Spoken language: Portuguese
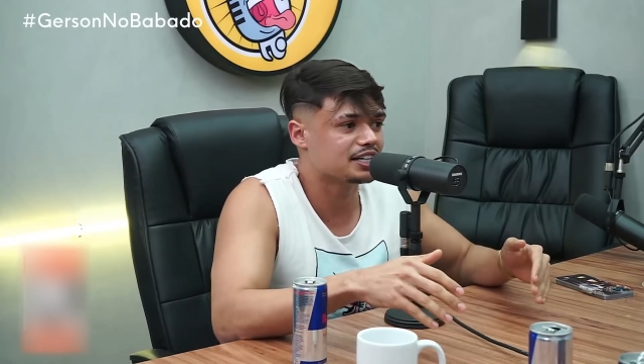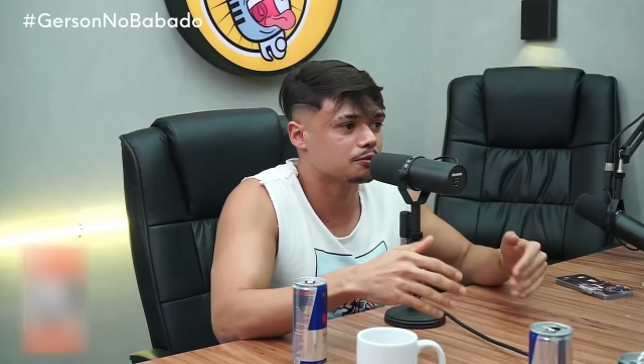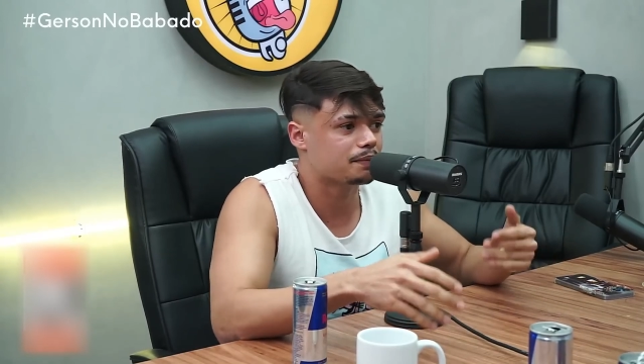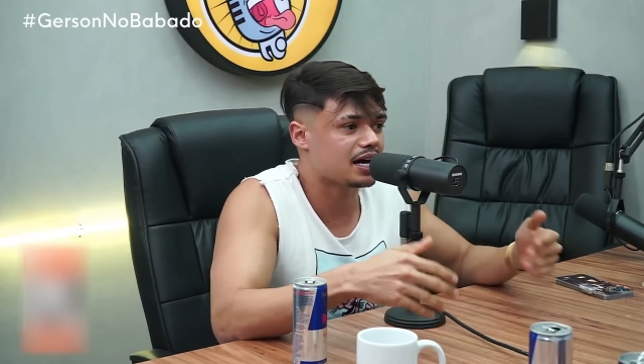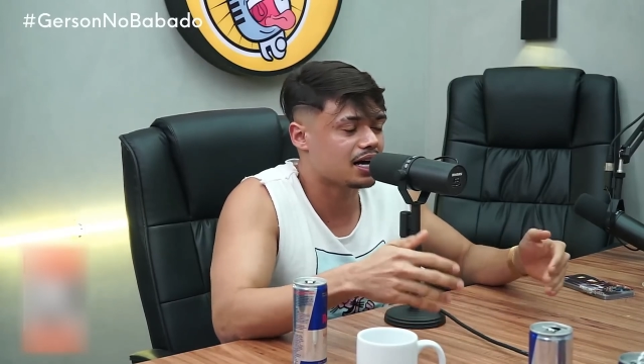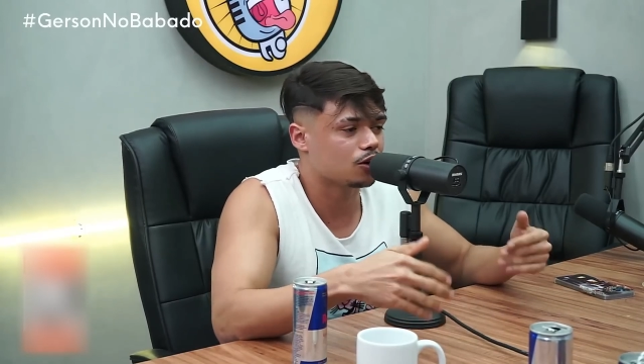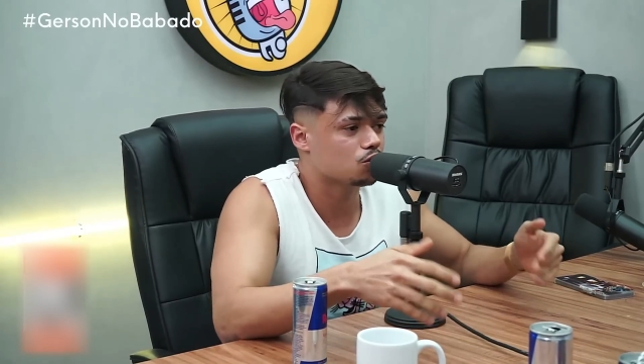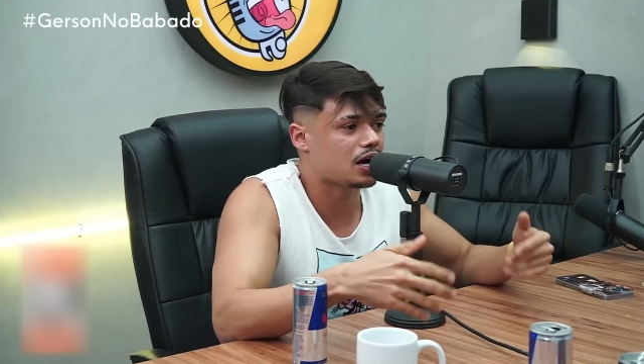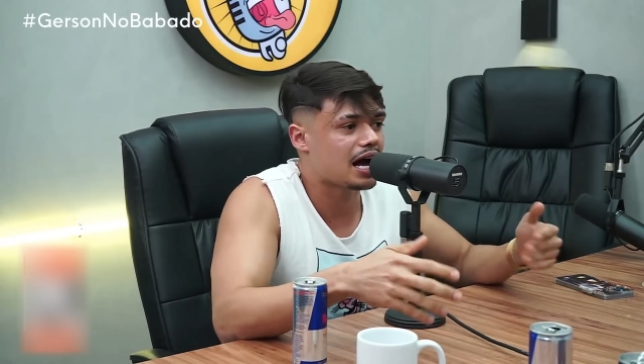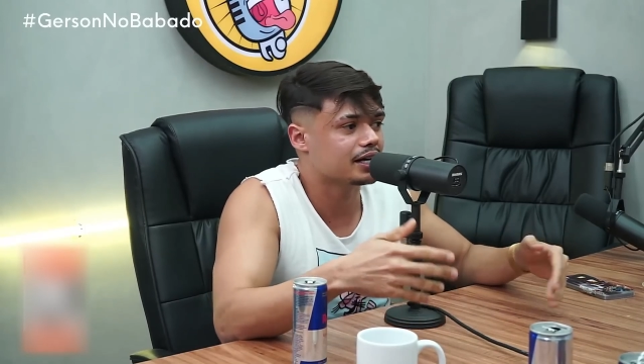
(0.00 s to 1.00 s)
indo para
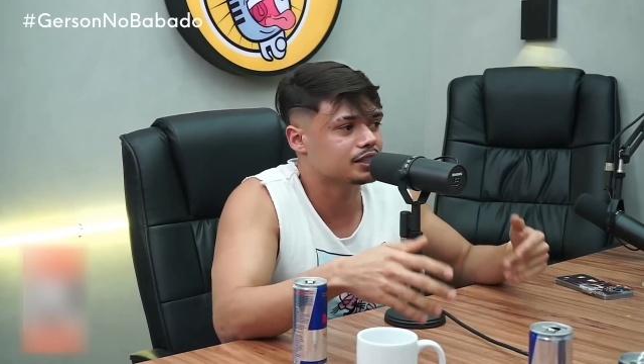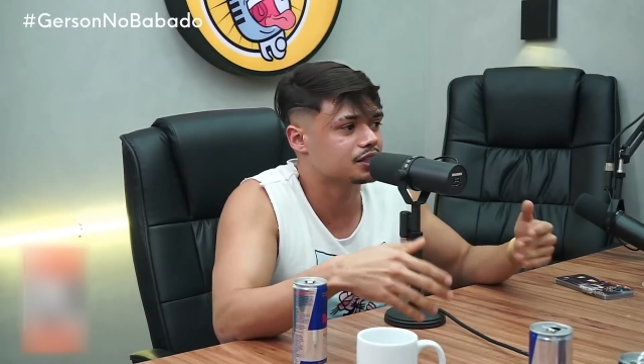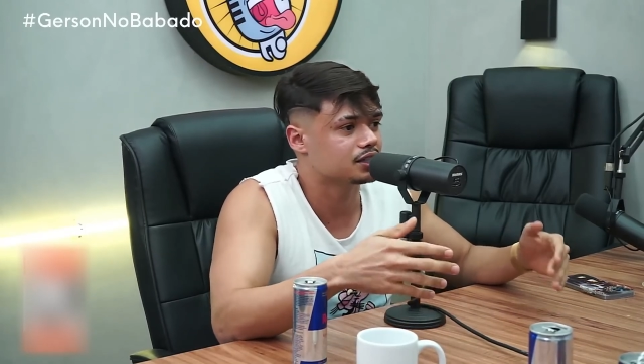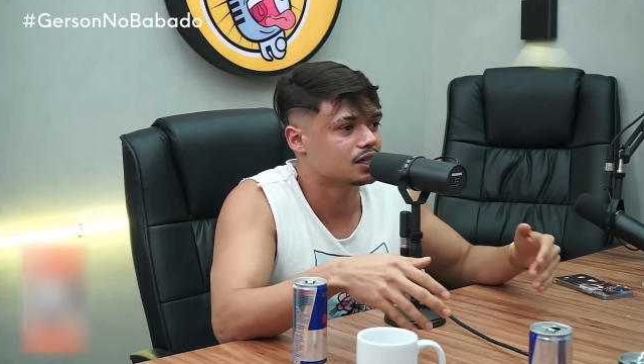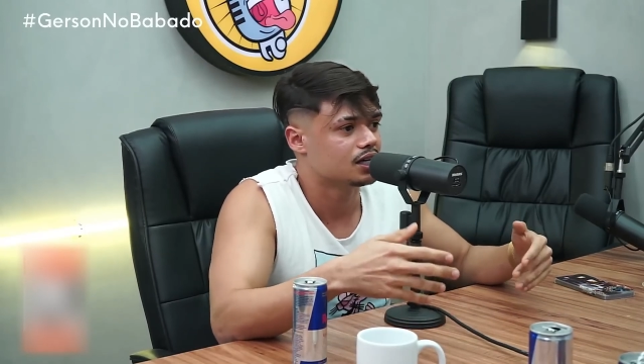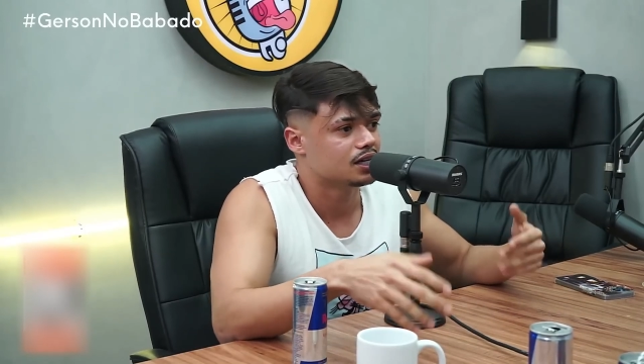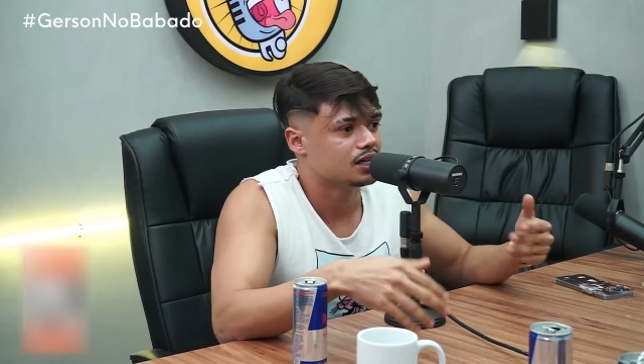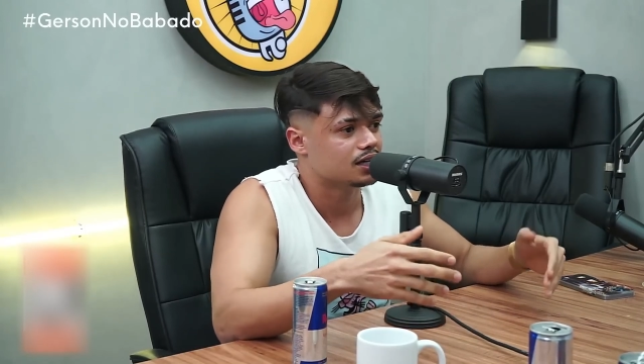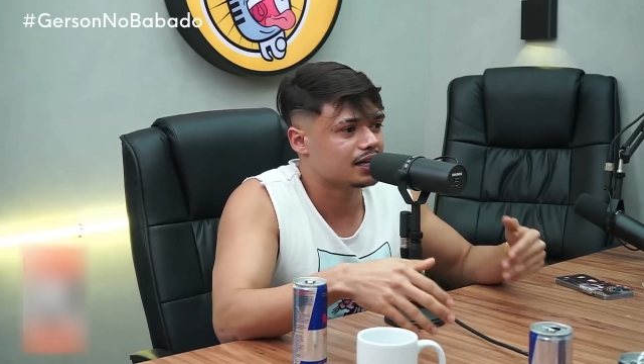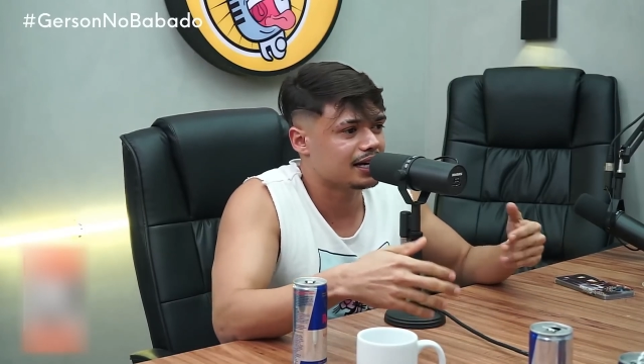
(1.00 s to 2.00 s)
lugares
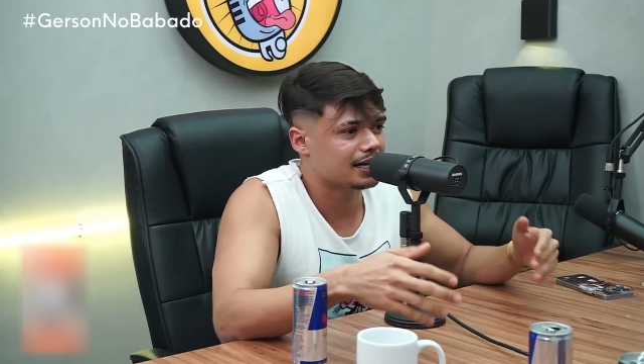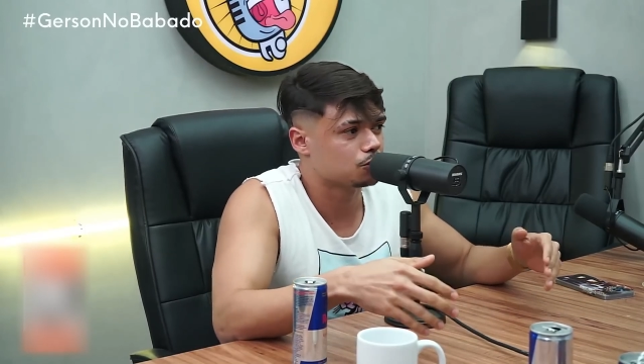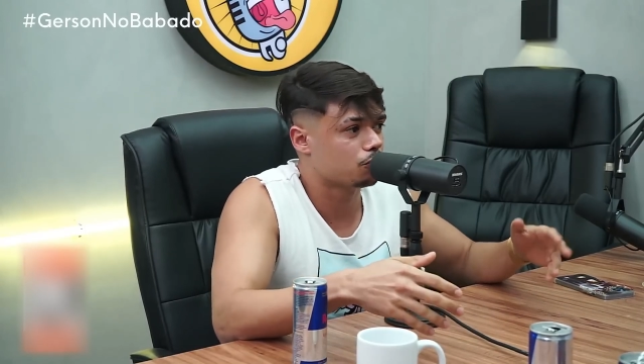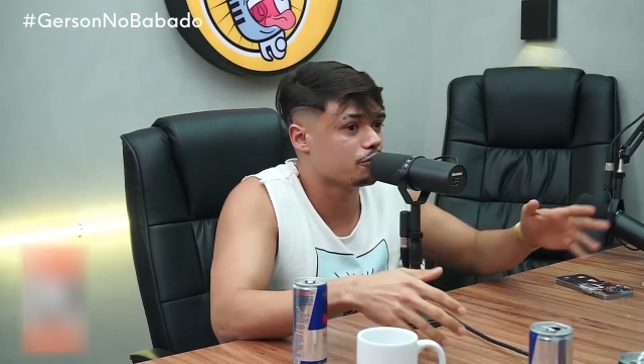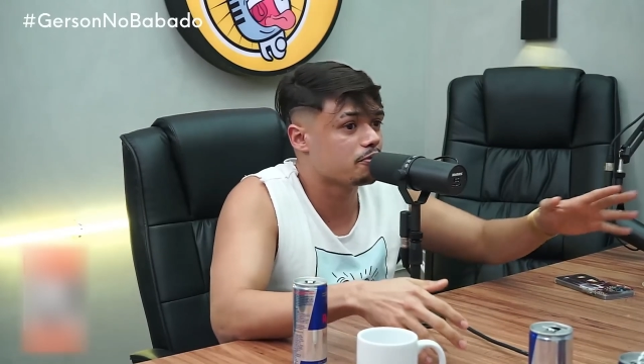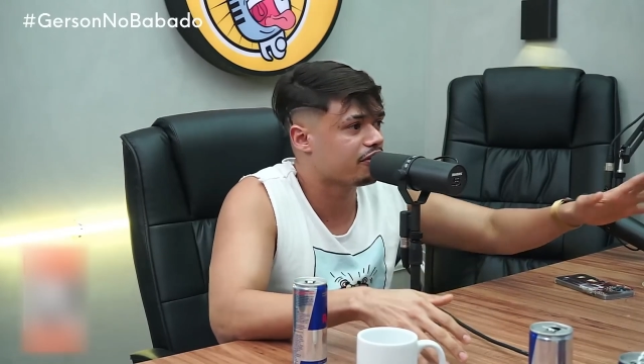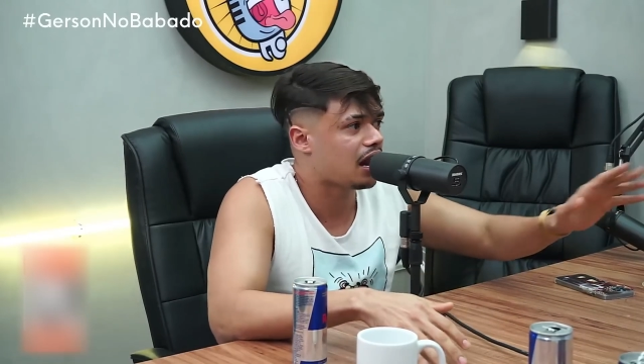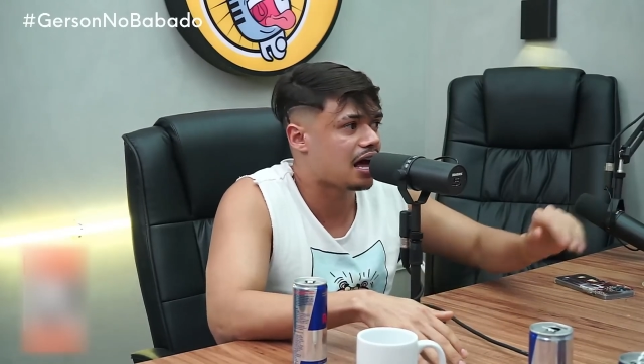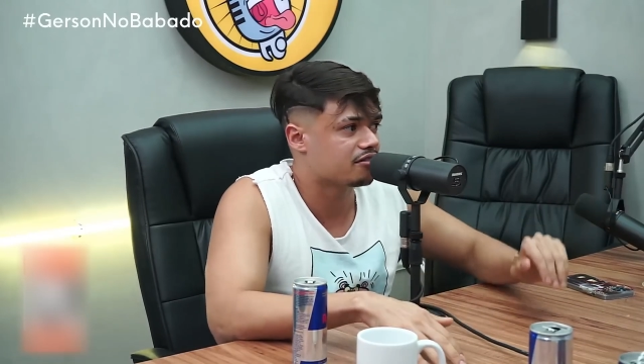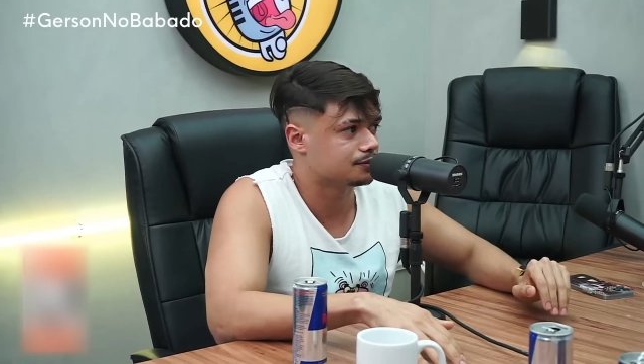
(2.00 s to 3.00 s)
é, que o filme
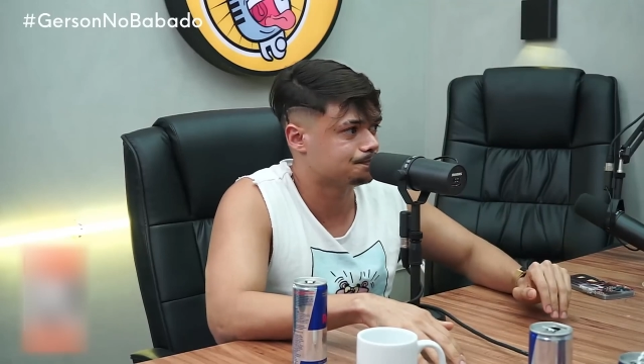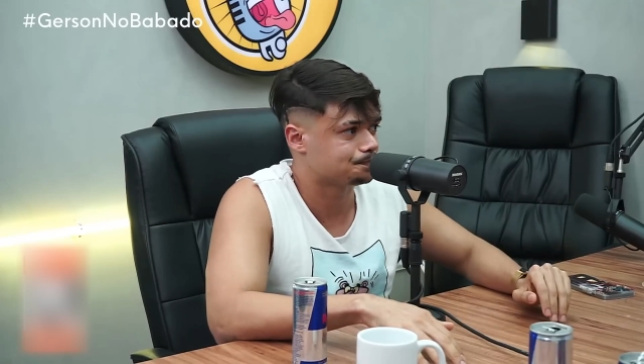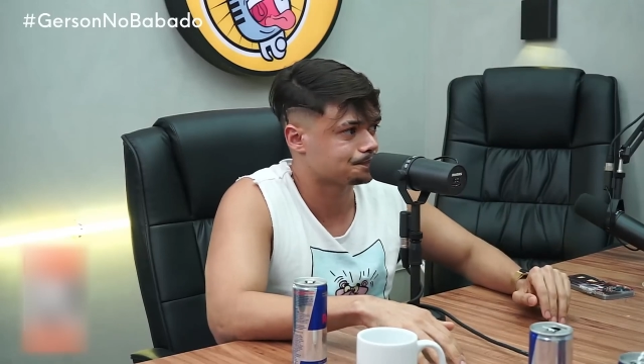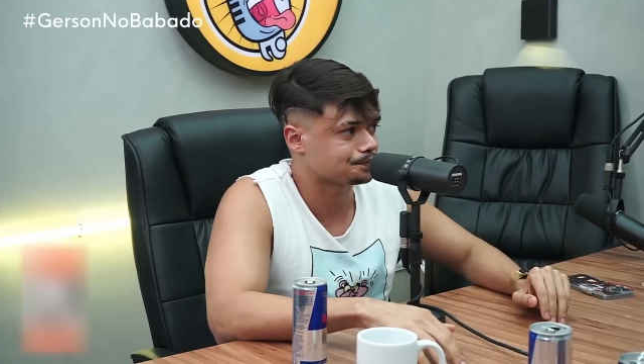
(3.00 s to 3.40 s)
falava.